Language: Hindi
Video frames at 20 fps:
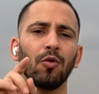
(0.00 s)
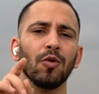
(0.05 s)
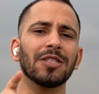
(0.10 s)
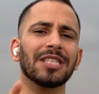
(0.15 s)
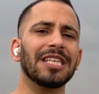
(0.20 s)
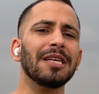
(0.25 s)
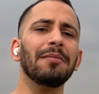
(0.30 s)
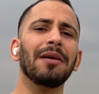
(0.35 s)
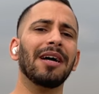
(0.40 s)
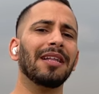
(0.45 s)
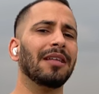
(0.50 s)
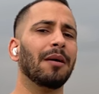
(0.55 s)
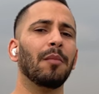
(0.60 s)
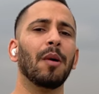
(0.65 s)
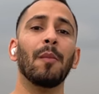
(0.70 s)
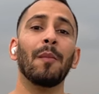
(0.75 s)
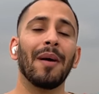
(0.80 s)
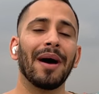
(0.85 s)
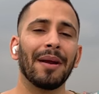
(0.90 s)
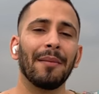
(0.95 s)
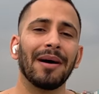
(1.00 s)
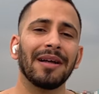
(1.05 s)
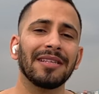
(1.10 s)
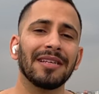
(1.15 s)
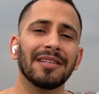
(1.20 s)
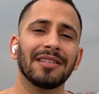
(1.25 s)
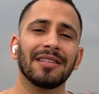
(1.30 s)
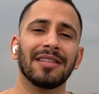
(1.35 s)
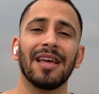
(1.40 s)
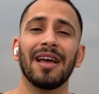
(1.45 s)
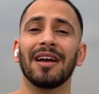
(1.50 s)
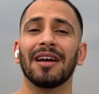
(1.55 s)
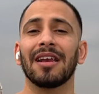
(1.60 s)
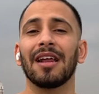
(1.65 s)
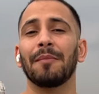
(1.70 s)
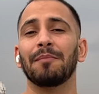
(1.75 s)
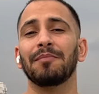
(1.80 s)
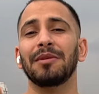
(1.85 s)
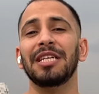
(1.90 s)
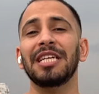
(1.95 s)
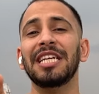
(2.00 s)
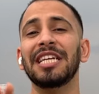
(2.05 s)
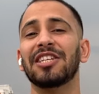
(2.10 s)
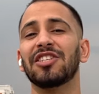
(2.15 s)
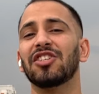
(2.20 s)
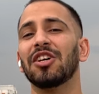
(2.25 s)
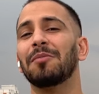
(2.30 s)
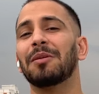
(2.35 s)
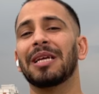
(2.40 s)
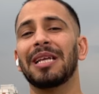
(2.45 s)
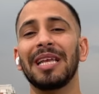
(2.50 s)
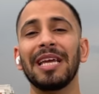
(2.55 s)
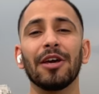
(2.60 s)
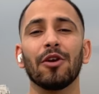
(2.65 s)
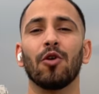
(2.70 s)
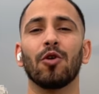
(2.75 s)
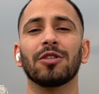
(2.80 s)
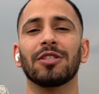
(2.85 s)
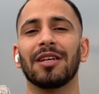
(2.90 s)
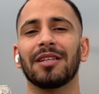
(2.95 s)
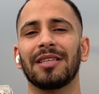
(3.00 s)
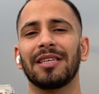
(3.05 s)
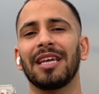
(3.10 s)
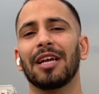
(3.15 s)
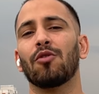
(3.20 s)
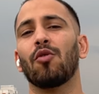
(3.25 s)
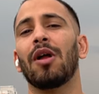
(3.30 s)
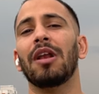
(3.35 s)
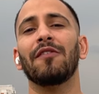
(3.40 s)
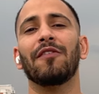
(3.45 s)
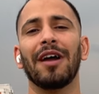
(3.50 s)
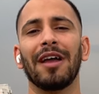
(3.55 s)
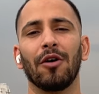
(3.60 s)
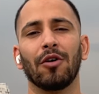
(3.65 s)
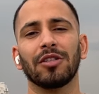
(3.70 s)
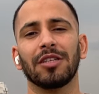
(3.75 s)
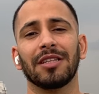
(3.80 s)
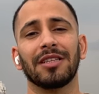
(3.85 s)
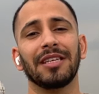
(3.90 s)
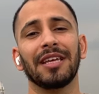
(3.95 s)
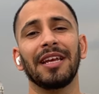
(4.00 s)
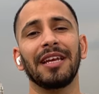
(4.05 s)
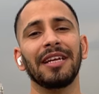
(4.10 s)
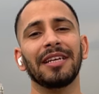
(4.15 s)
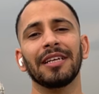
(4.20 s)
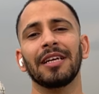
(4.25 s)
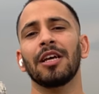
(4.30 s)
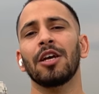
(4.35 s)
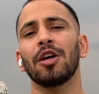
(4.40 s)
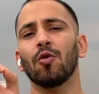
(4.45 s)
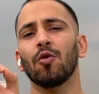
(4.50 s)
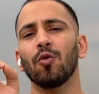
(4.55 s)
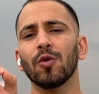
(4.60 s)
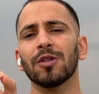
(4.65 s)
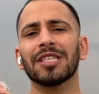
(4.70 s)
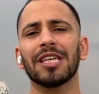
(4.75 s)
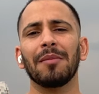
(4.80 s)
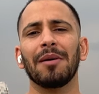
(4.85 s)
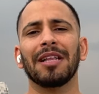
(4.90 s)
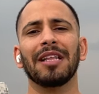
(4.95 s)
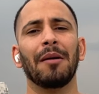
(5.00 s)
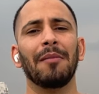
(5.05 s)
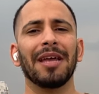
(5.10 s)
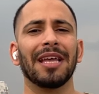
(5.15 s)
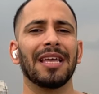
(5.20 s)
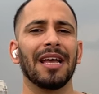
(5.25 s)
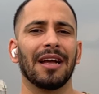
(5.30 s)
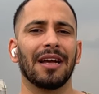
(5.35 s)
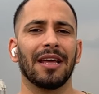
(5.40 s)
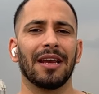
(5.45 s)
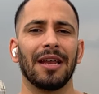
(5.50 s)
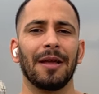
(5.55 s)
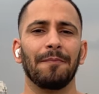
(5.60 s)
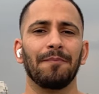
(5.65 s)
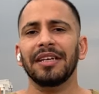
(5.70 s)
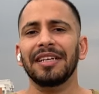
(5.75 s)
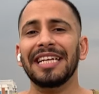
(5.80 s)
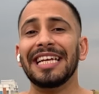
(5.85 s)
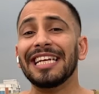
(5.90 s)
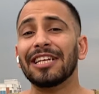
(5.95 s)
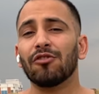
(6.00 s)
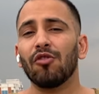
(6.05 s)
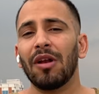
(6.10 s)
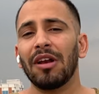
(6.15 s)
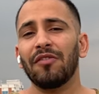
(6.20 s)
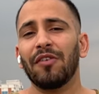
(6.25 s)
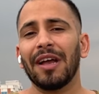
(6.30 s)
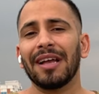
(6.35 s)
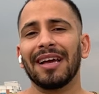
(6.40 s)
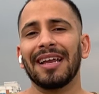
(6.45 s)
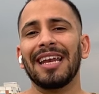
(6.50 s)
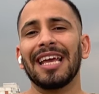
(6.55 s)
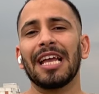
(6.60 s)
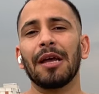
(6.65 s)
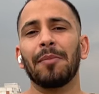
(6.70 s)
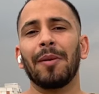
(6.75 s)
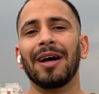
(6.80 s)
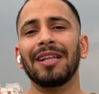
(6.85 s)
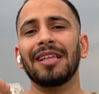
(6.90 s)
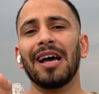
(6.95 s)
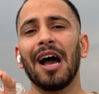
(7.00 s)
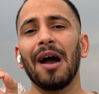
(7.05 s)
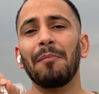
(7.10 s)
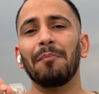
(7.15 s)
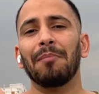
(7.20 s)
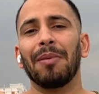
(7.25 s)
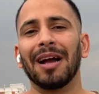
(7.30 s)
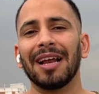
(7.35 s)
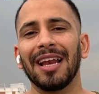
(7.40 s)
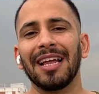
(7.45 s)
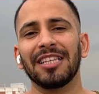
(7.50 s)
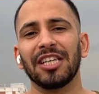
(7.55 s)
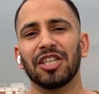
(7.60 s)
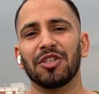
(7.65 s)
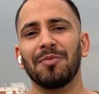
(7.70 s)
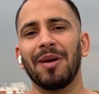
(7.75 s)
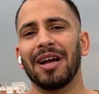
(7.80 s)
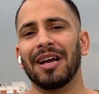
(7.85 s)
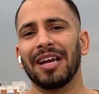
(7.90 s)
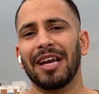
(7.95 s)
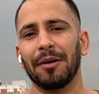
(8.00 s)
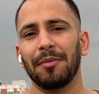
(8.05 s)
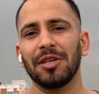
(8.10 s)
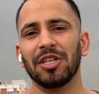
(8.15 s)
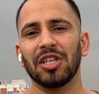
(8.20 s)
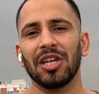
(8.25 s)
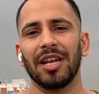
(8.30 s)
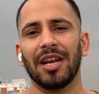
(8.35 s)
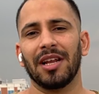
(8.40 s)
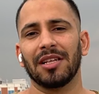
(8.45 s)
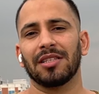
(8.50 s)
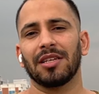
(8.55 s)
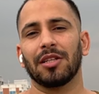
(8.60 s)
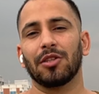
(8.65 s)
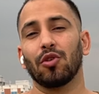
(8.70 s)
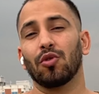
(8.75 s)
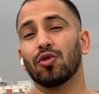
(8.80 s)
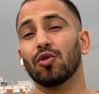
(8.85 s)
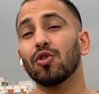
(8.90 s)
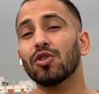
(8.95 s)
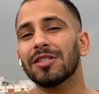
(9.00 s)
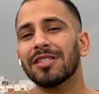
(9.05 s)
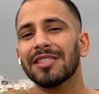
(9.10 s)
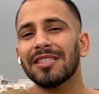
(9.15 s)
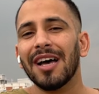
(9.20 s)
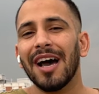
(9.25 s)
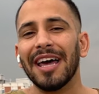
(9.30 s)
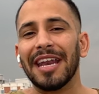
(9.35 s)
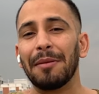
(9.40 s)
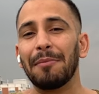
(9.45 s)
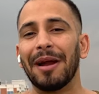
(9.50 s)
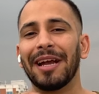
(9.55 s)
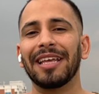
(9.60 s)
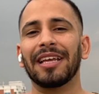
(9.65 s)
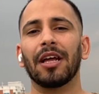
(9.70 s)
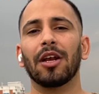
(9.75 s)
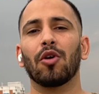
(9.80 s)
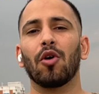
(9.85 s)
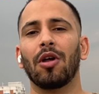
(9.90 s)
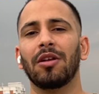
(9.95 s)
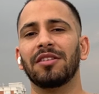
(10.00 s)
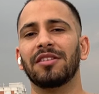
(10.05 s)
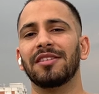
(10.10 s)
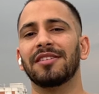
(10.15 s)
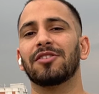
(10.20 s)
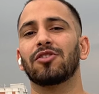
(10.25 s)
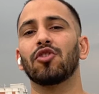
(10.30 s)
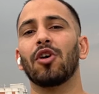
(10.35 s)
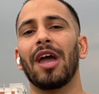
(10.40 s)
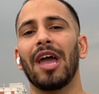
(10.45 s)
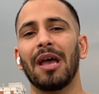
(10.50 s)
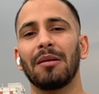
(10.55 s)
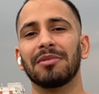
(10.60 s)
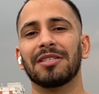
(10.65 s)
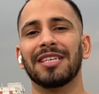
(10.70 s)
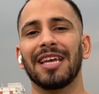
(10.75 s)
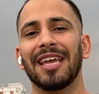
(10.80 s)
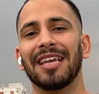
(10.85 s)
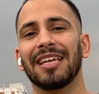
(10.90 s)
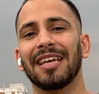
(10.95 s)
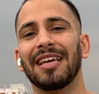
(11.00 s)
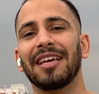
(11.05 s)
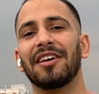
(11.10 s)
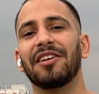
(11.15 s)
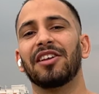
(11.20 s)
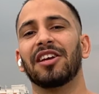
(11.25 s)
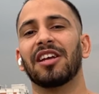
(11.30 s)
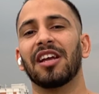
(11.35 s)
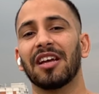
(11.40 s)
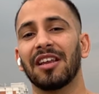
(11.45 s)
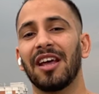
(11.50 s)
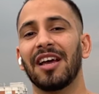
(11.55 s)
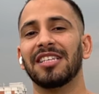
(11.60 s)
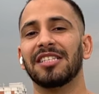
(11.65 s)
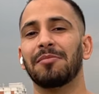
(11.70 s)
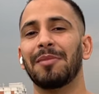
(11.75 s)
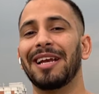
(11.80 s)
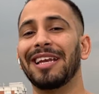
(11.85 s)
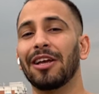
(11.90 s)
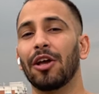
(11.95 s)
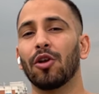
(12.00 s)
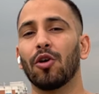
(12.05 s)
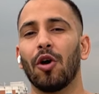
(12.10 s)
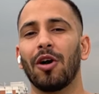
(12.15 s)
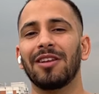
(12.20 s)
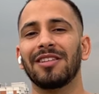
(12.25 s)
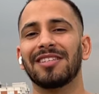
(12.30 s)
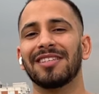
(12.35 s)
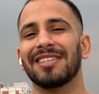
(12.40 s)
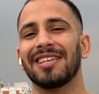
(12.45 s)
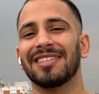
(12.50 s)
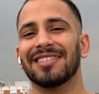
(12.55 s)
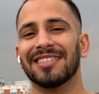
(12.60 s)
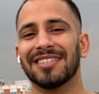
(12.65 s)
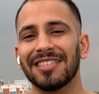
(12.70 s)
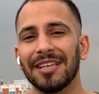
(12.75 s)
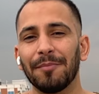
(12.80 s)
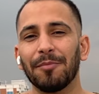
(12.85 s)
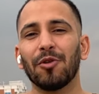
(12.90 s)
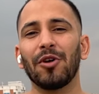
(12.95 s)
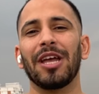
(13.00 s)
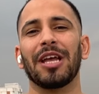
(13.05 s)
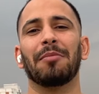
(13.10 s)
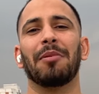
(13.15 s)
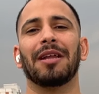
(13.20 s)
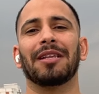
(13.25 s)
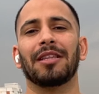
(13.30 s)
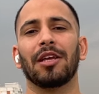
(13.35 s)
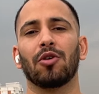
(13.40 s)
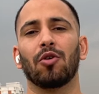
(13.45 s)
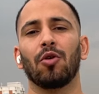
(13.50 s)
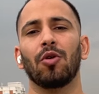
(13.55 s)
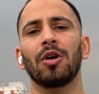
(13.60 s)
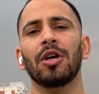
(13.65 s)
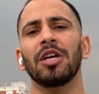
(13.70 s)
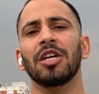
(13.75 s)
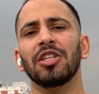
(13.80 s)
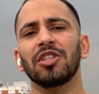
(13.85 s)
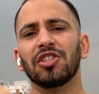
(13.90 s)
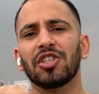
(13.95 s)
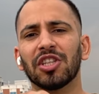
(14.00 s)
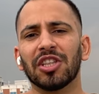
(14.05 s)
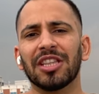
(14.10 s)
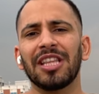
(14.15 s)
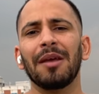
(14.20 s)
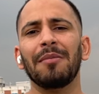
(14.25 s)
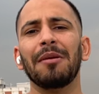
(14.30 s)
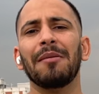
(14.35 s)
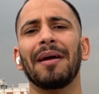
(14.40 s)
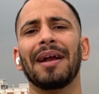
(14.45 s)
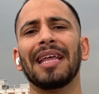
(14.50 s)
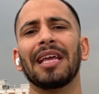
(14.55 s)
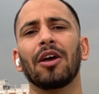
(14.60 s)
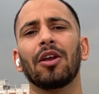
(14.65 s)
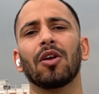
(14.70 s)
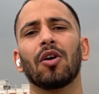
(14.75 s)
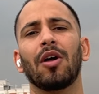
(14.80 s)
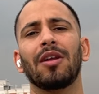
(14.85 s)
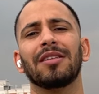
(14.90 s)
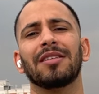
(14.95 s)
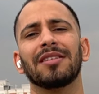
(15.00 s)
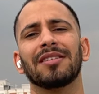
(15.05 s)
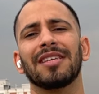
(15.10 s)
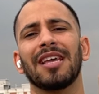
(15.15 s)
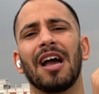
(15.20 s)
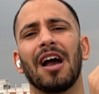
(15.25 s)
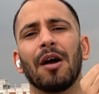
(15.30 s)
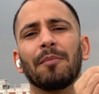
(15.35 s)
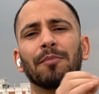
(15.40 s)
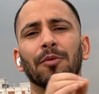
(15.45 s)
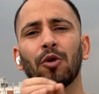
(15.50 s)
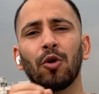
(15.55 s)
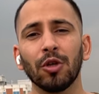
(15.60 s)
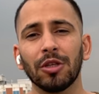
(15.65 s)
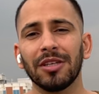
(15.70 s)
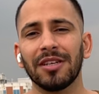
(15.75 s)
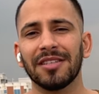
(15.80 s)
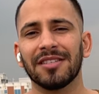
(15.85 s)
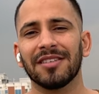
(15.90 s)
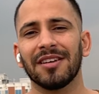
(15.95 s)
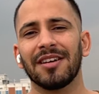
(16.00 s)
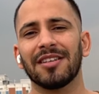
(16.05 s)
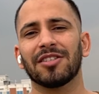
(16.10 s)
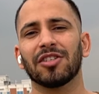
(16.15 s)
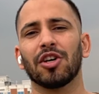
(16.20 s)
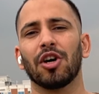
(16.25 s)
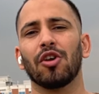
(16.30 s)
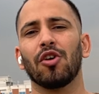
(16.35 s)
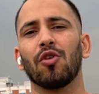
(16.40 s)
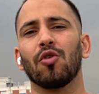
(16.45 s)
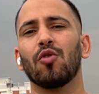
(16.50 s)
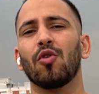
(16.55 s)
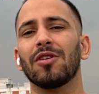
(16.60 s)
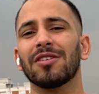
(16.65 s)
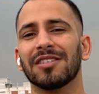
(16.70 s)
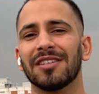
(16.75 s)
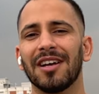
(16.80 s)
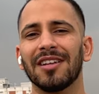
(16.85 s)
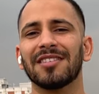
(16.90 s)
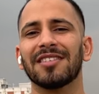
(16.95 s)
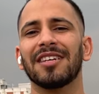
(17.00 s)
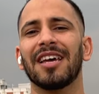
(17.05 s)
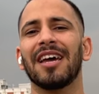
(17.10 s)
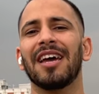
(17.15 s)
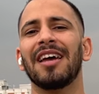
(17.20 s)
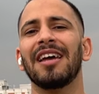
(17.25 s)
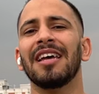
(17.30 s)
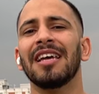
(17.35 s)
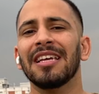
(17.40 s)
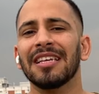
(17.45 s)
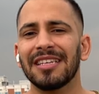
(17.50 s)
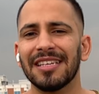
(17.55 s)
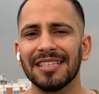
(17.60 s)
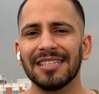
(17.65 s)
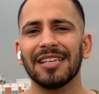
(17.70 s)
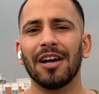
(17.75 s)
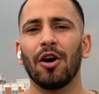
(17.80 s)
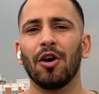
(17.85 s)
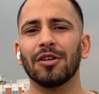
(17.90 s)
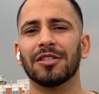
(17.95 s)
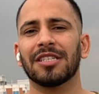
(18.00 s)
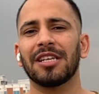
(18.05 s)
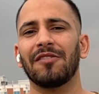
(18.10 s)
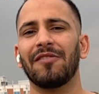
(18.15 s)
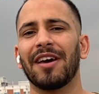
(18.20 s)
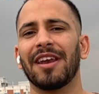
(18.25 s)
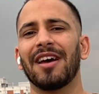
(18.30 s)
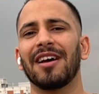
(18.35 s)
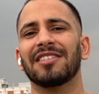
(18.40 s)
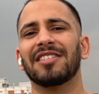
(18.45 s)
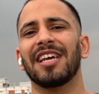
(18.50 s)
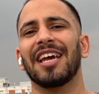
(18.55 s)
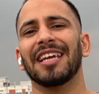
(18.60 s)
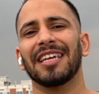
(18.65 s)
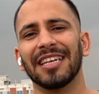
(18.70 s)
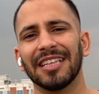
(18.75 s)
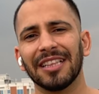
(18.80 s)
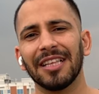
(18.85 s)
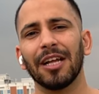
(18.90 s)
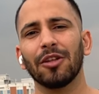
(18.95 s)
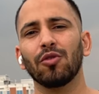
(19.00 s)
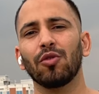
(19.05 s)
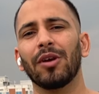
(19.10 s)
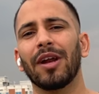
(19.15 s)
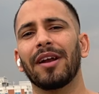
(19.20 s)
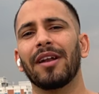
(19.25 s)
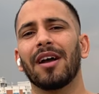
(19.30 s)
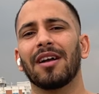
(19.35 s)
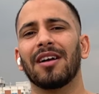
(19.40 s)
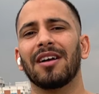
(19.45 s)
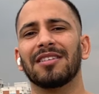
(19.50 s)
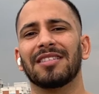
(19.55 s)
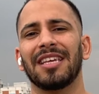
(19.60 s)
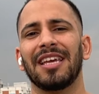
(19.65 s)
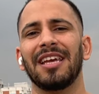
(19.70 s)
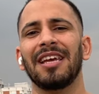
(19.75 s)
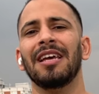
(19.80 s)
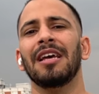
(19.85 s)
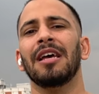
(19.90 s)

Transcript: उसके बाद अब हमारा बात आ जाता है अगर आप नीट जब क्लियर हो जाती है क्वालिफाई हो जाती है नीट उसके बाद हमें क्या करना है नीट क्वालिफाई करने के बाद आप बांग्लादेश में अगर एडमिशन लेना चाहते हो तो सारे मेडिकल कॉलेजेस जो एमसीआई के रिकॉग्नाइज्ड मेडिकल कॉलेजेस हैं सबको एक बार देखो जितने भी मेडिकल कॉलेजेस हैं आप खुद रिसर्च करो कौन सा अच्छा है किसका हॉस्टल वगैरह अच्छा है कितना दूर है ढाका से